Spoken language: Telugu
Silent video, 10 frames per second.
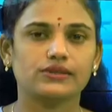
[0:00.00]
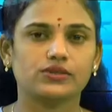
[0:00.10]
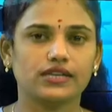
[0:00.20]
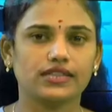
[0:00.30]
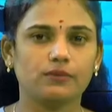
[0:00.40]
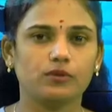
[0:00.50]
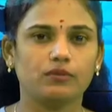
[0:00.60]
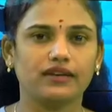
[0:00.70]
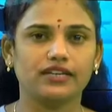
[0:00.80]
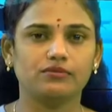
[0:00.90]
జయదేపూర్
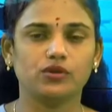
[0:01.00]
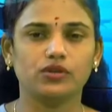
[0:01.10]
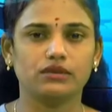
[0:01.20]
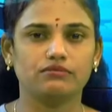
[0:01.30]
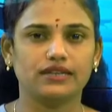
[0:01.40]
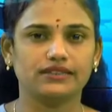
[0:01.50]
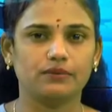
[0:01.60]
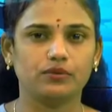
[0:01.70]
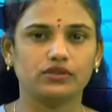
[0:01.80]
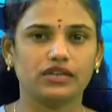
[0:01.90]
మండలంలోని
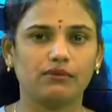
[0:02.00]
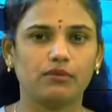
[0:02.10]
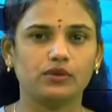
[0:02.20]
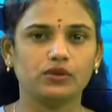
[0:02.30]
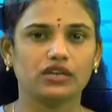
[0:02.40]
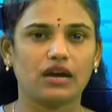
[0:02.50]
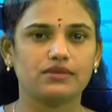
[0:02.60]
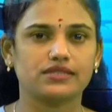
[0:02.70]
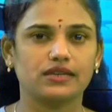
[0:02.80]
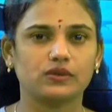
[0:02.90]
మాందాపూర్ గ్రామంలో
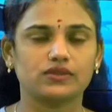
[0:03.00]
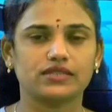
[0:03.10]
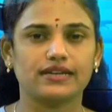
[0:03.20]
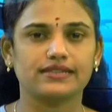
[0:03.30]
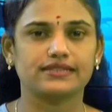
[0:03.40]
గ్రామస్తులకు స్థానిక